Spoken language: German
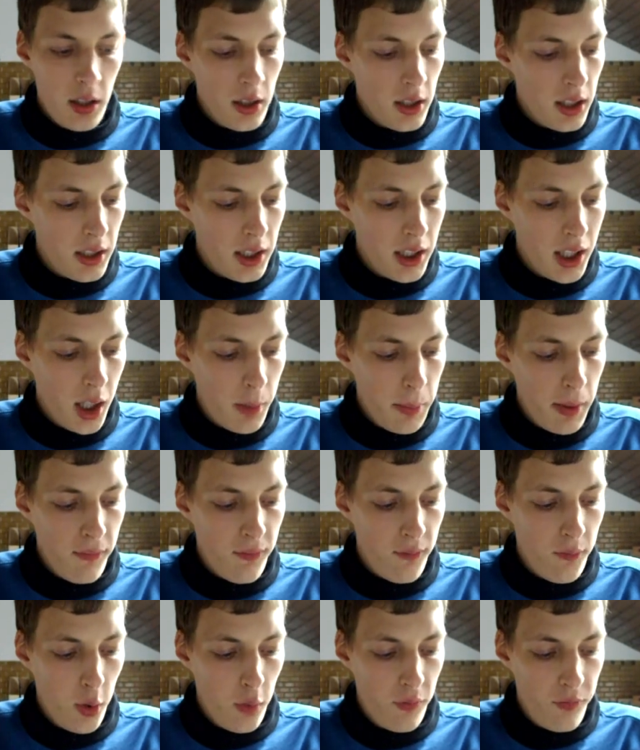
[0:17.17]
denn ich habe
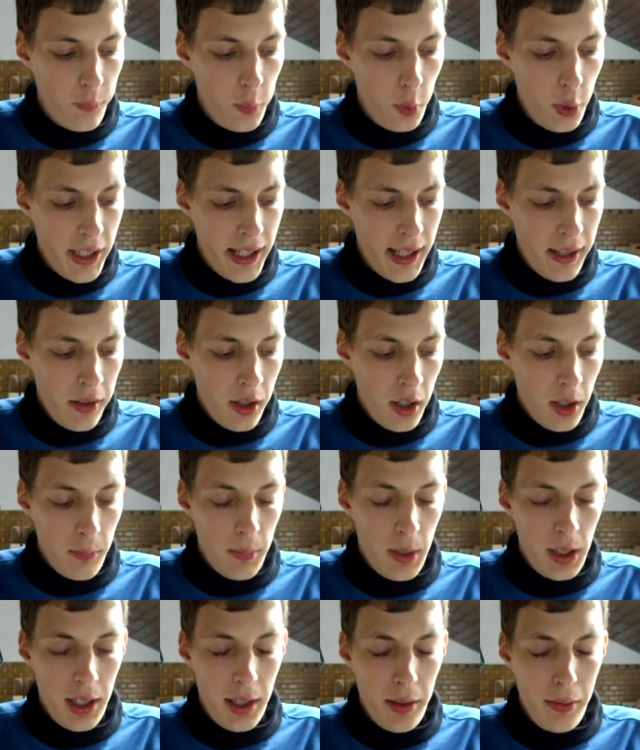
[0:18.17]
fünf Bücher
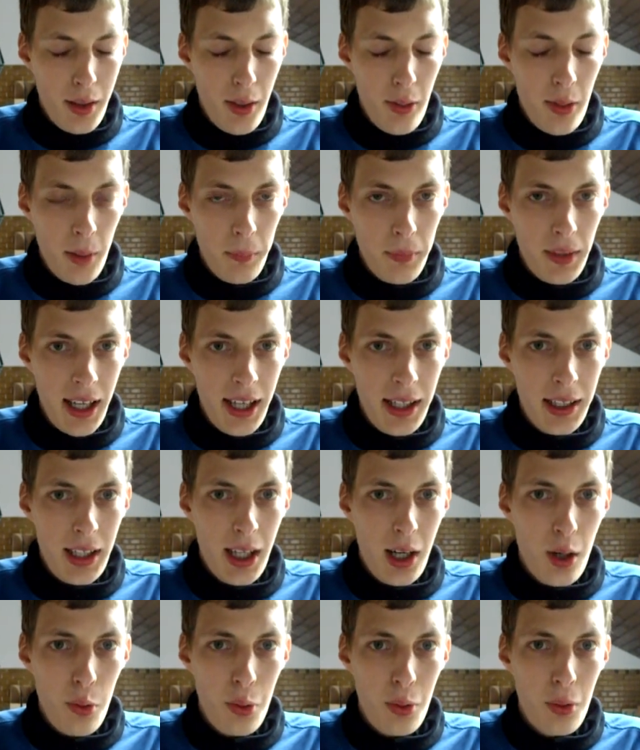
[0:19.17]
mit insgesamt
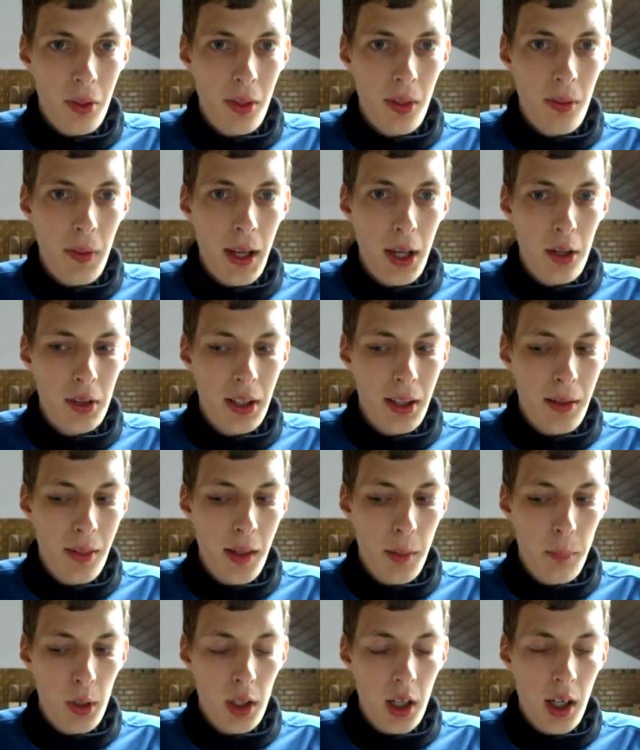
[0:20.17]

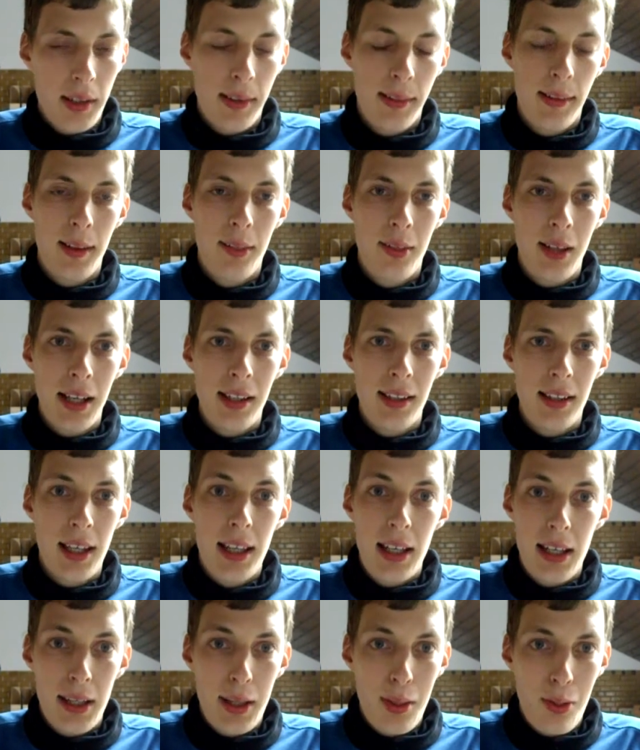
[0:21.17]
1287 Seiten
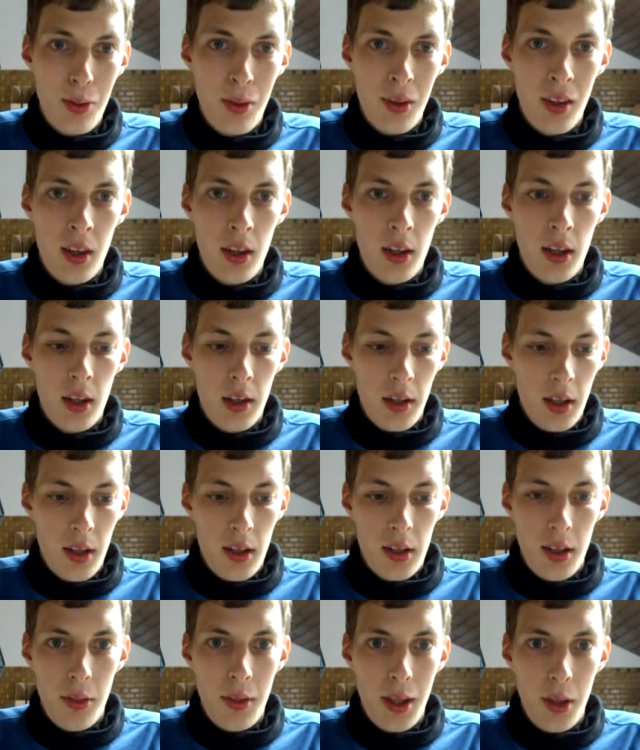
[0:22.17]
gelesen,
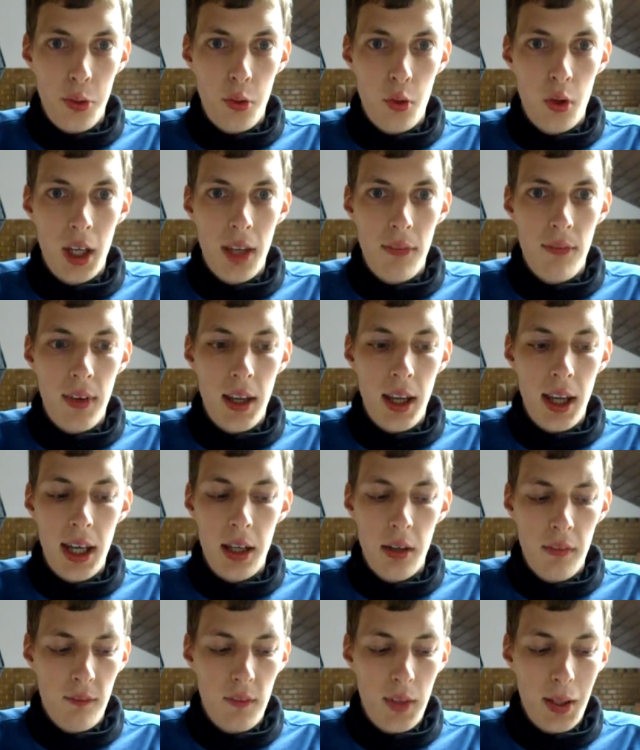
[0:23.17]
das heißt ungefähr
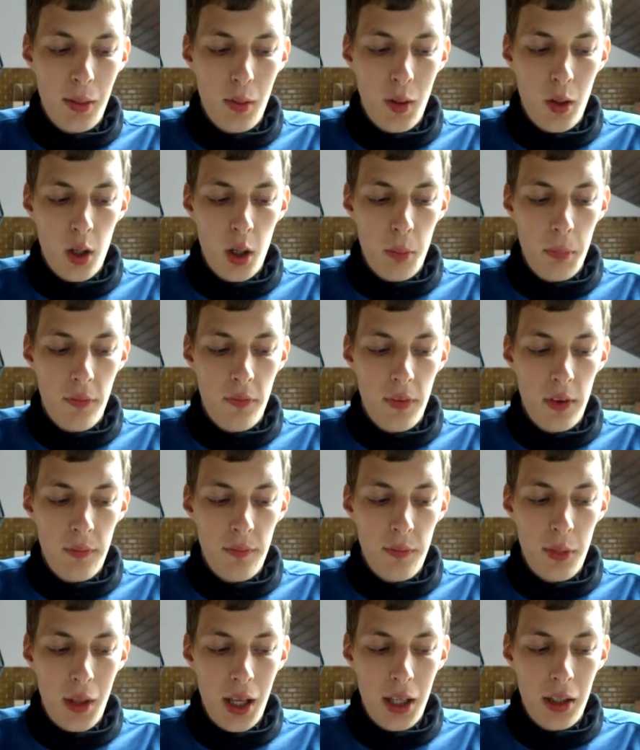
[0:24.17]

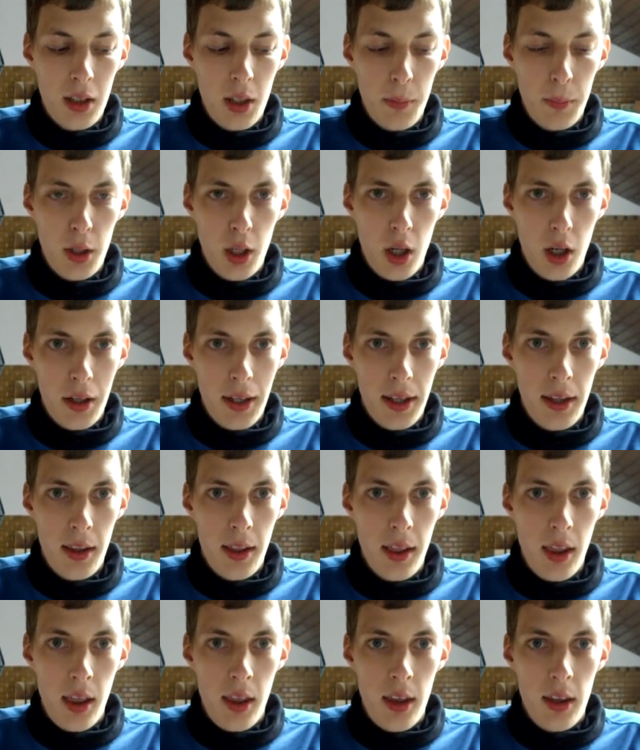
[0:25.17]
41,5 Seiten am Tag.
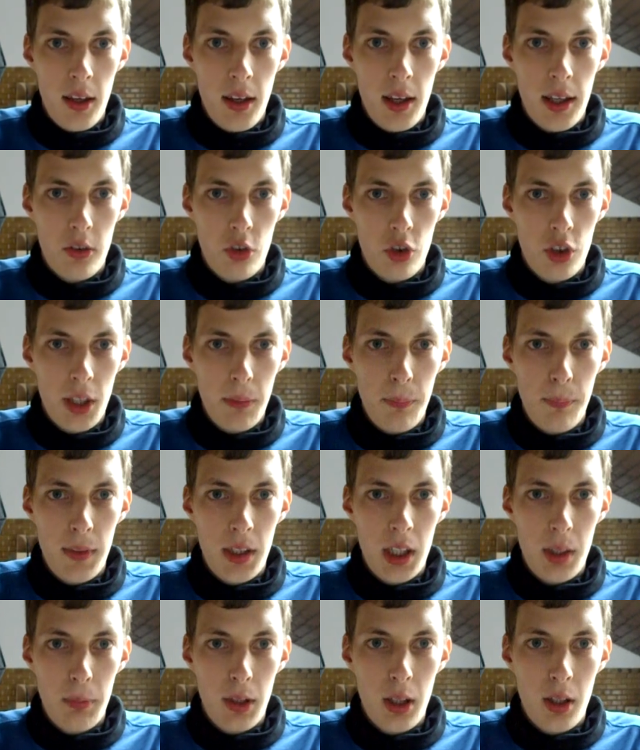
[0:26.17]
Ein Schnitt, mit
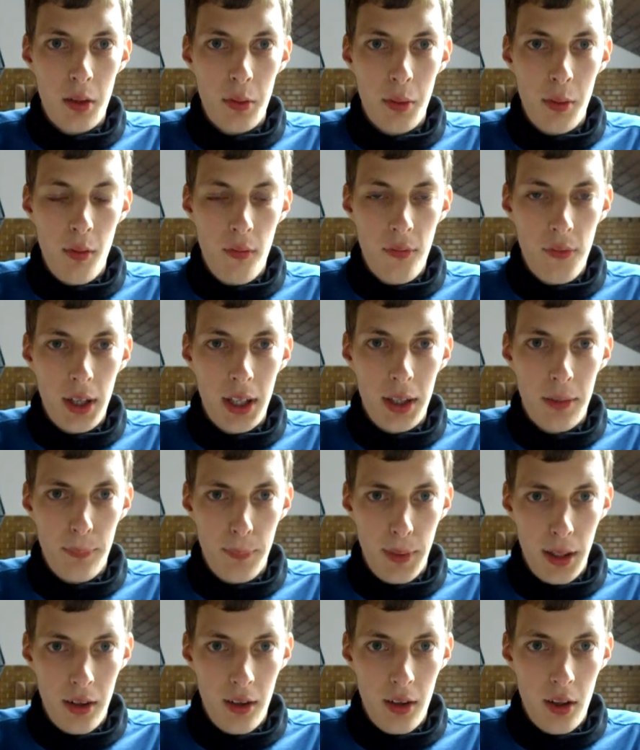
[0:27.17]
dem ich ganz zufrieden
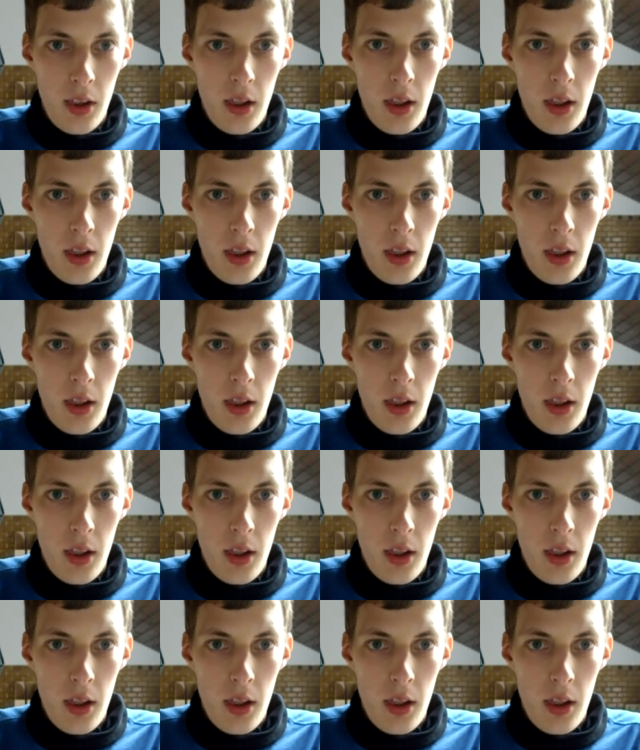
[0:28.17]
bin